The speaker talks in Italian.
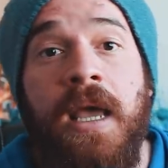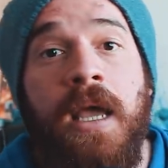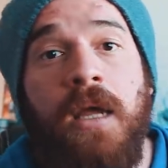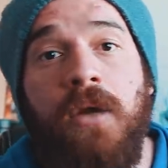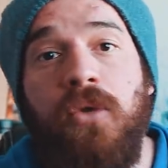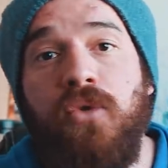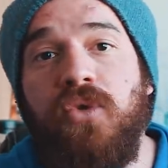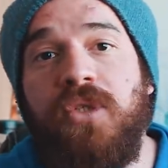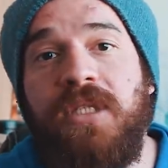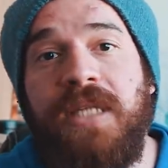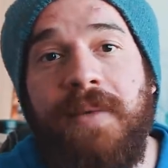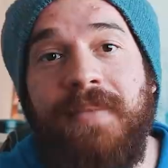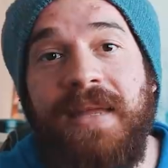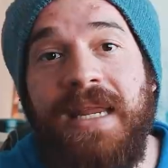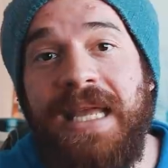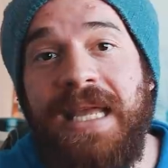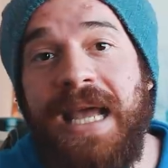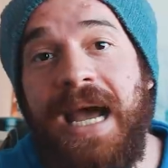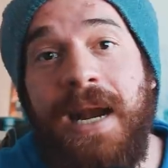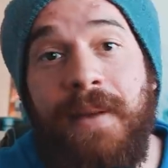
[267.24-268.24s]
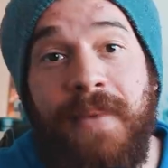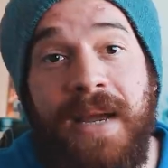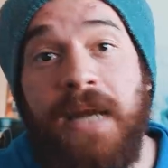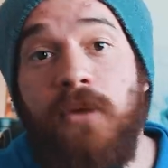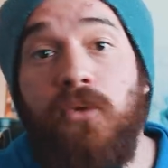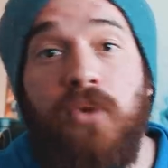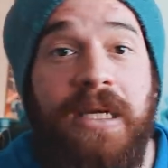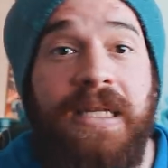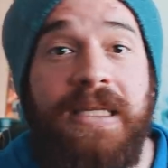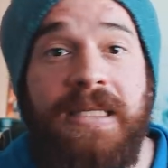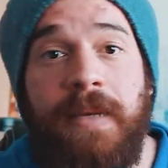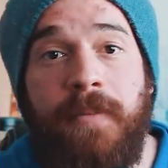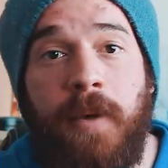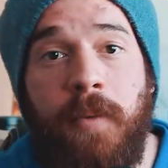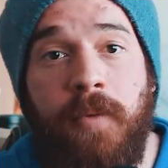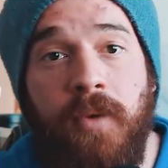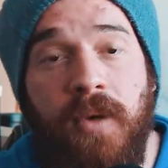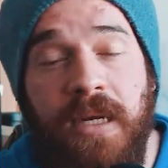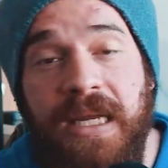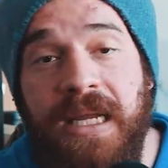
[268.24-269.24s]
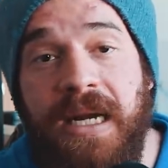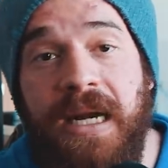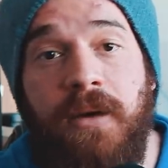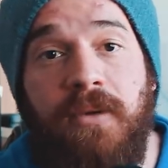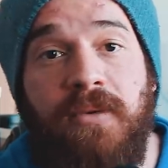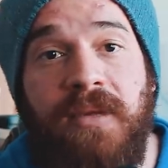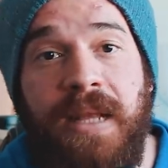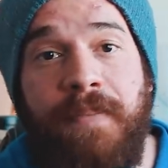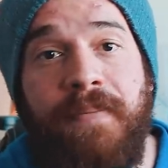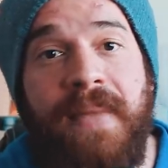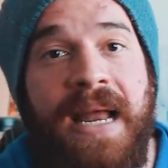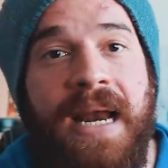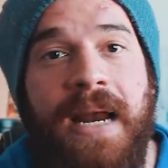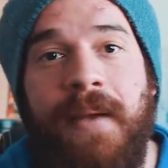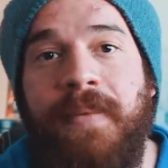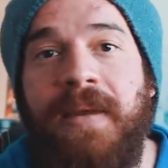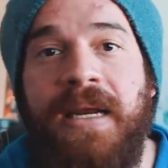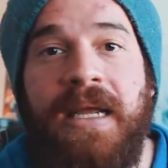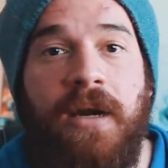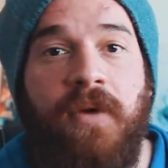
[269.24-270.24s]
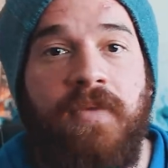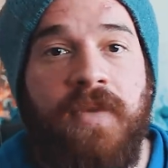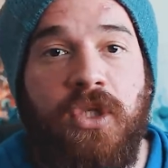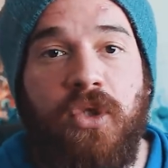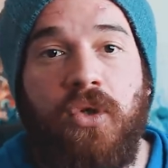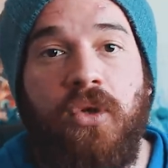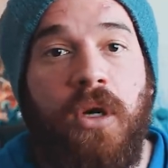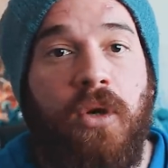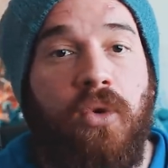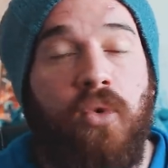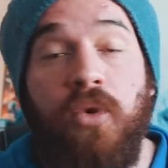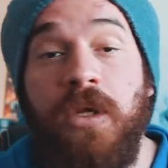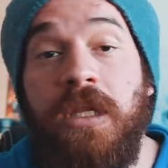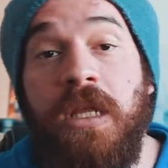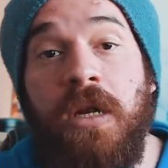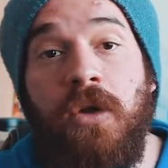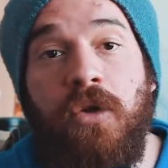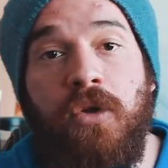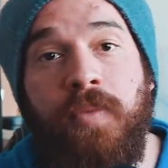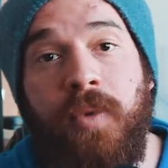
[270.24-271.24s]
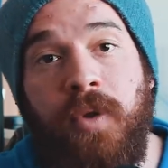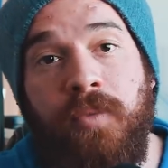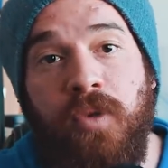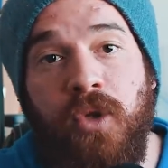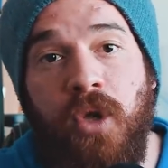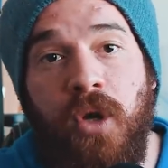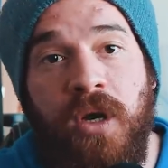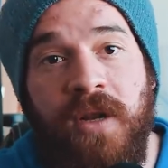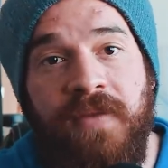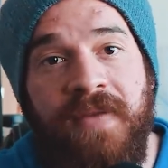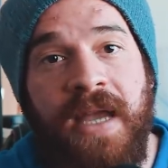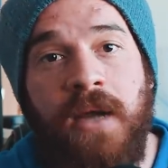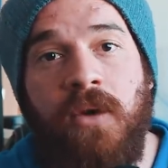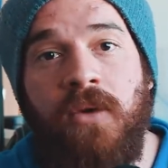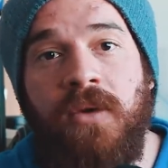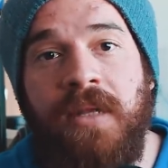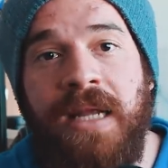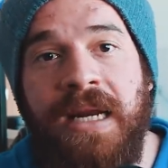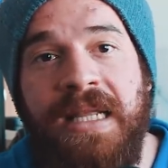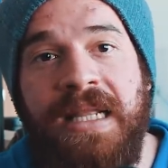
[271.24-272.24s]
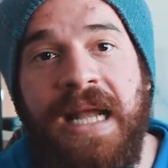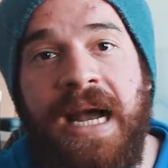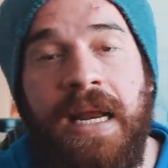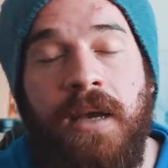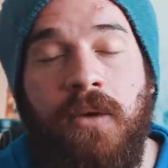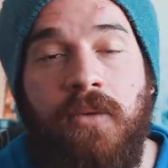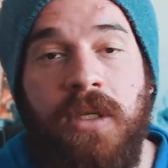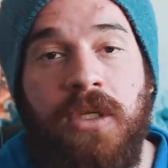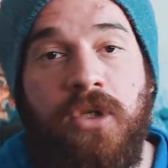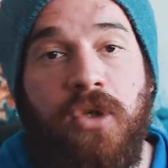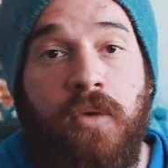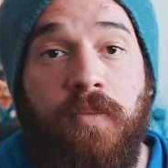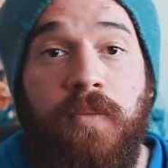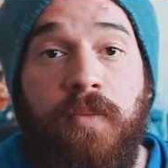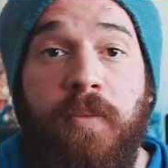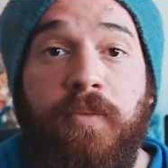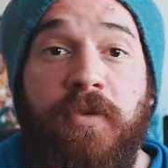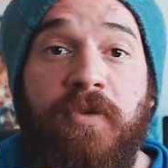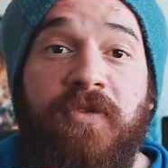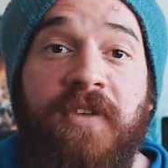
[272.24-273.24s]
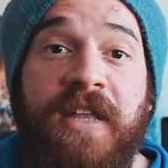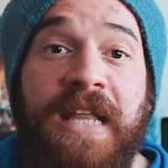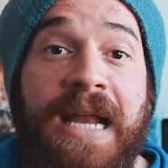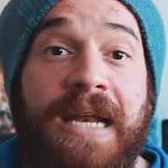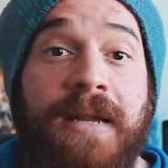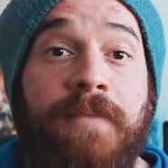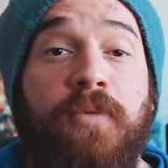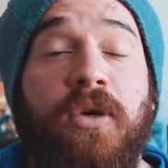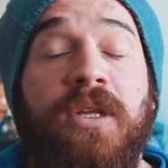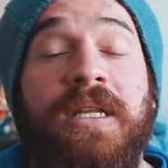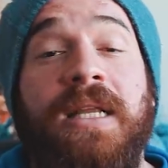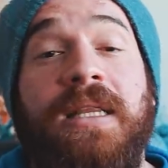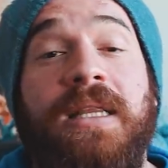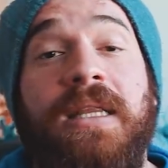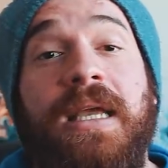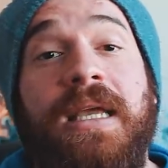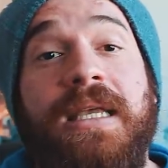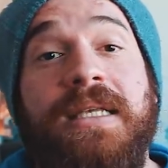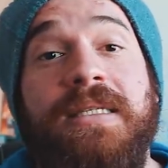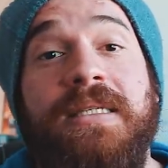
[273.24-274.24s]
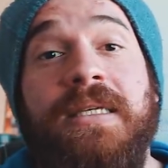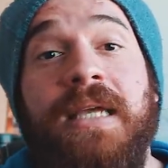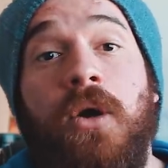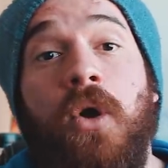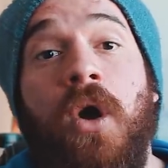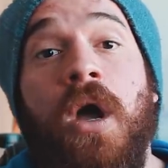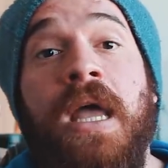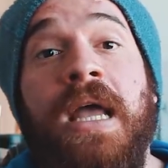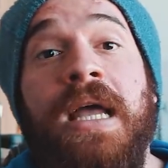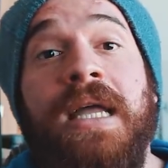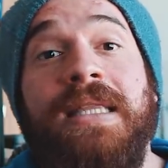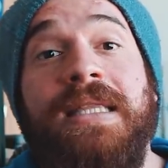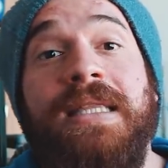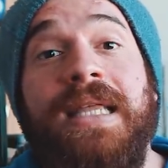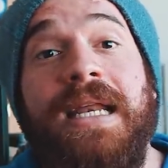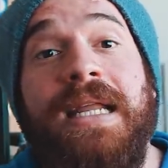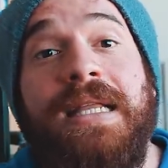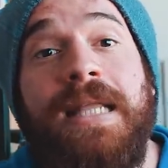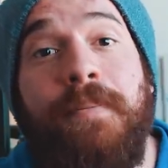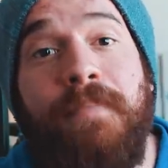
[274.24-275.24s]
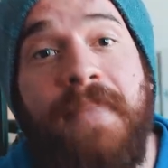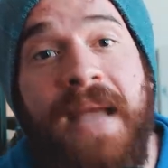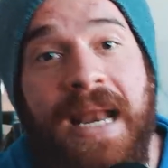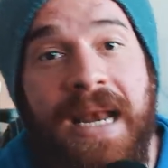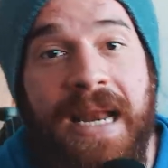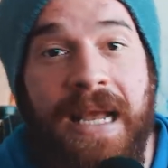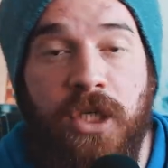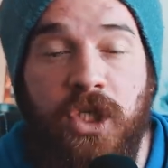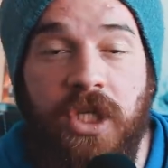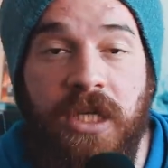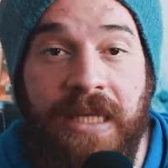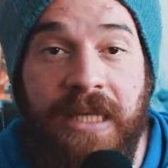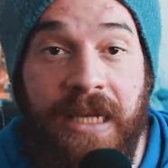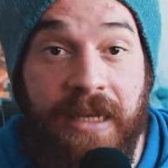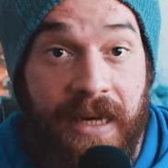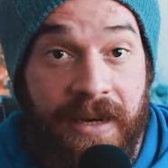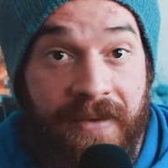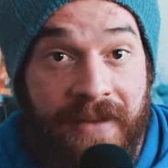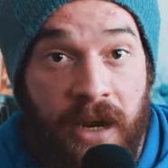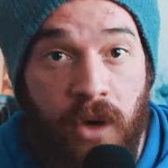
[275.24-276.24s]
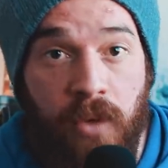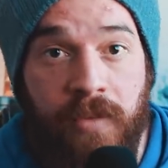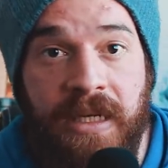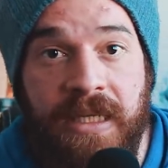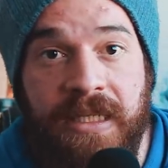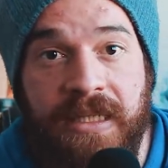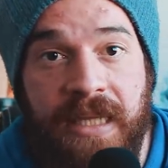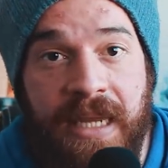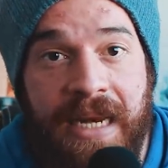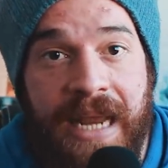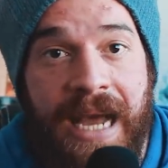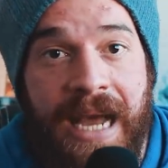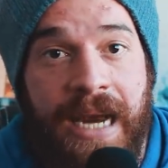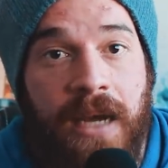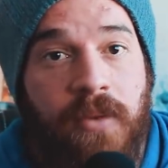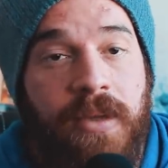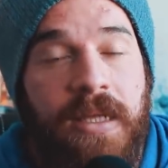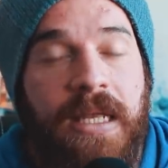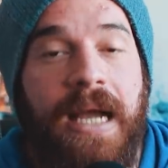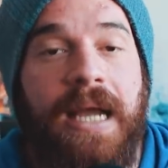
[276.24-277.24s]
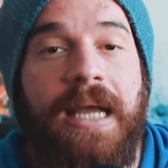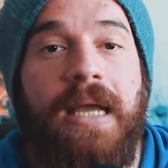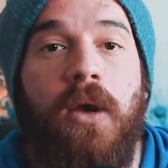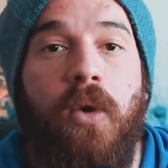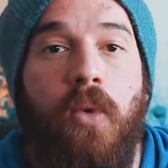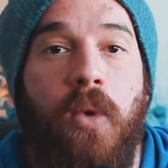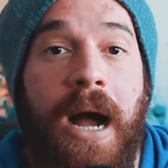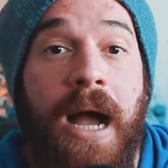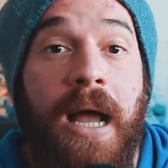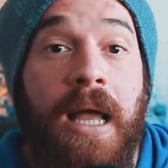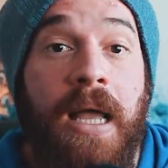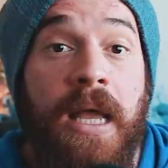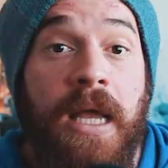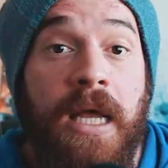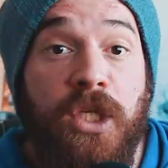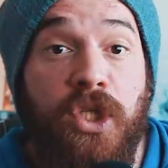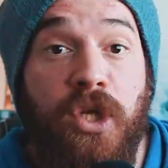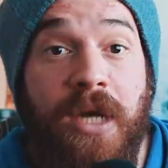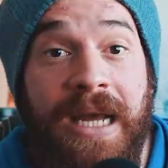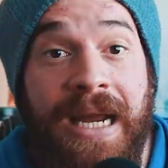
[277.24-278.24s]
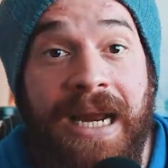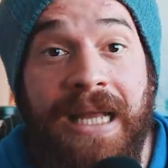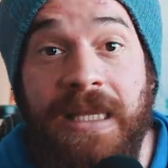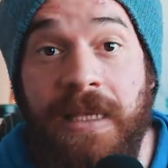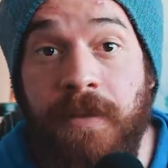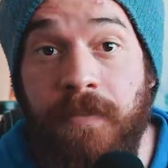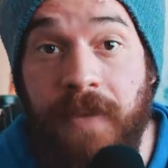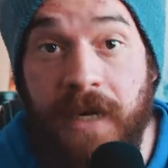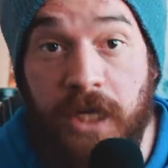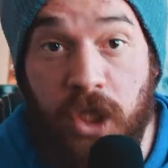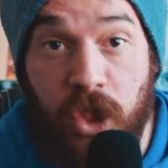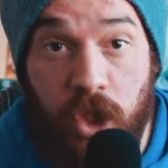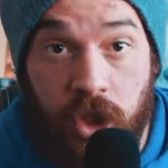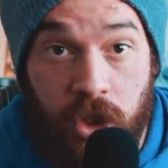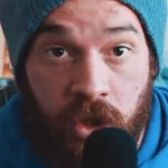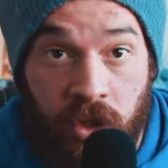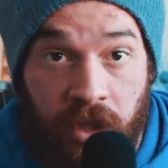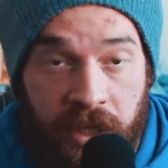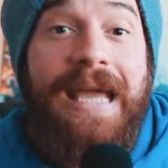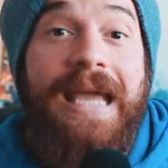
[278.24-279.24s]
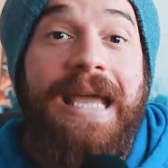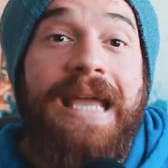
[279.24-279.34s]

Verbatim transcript: un'industria americana magari utilizza proprio l'IRAN o tabella perché hanno visto che alcuni dei loro pomodori vengono dall'Italia e quindi sono un po' più fedeli. L'importante è che siano delle tabelle accettate a livello ministeriale, quindi anche qua c'è una grande imprecisione.